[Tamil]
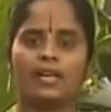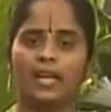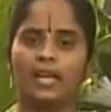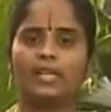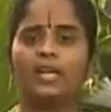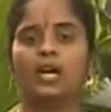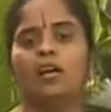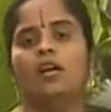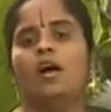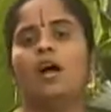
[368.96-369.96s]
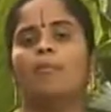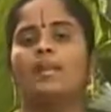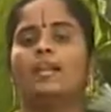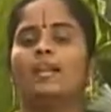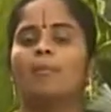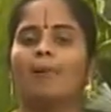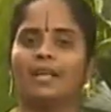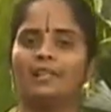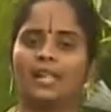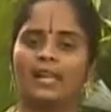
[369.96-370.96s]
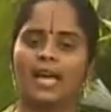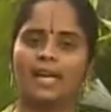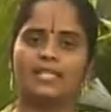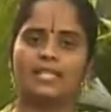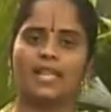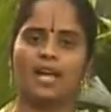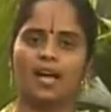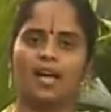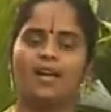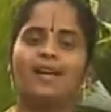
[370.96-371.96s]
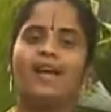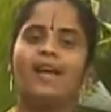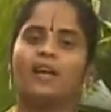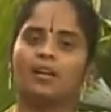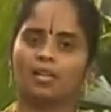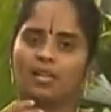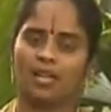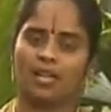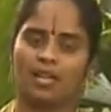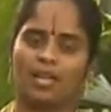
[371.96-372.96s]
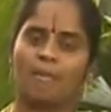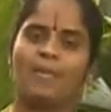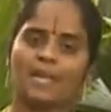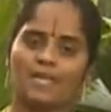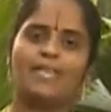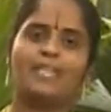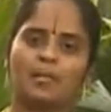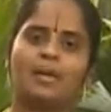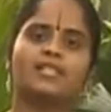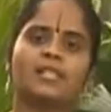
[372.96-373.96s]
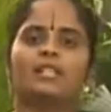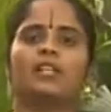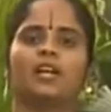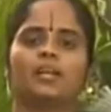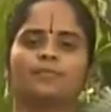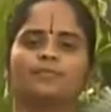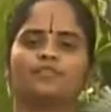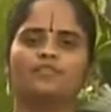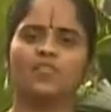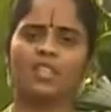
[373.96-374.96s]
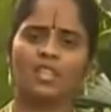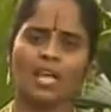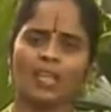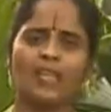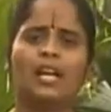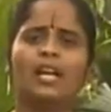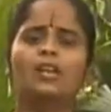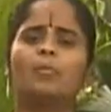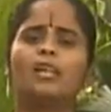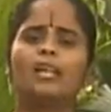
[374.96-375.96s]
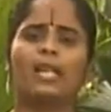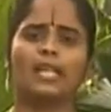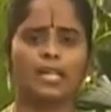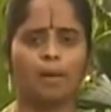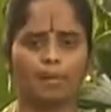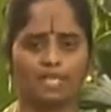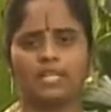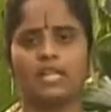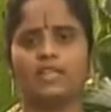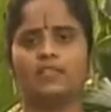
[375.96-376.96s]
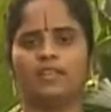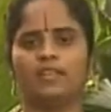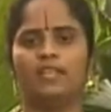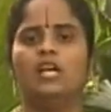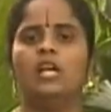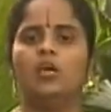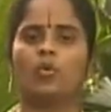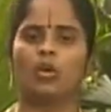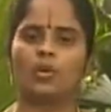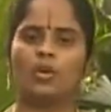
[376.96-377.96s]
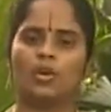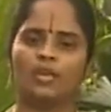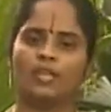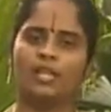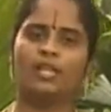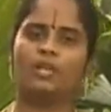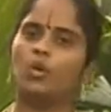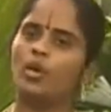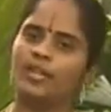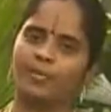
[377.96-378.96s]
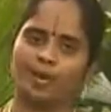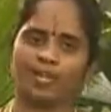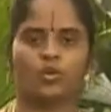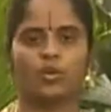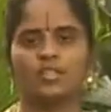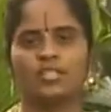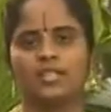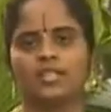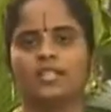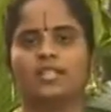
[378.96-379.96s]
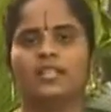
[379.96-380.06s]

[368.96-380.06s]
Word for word: நீட்டா அப்படின்னு எல்லாம் பார்த்து என்ன ஆயிடுச்சுன்னா கெமிக்கல்ஸ் அதிகமாக சேர்த்துருக்காங்க அதனால் நம்மளுக்கு நிறைய பிரச்சனைகள் வருது உடம்புல குழந்தைகளுக்கு நோய் எதிர்ப்பாற்றல் குறைஞ்சிருச்சு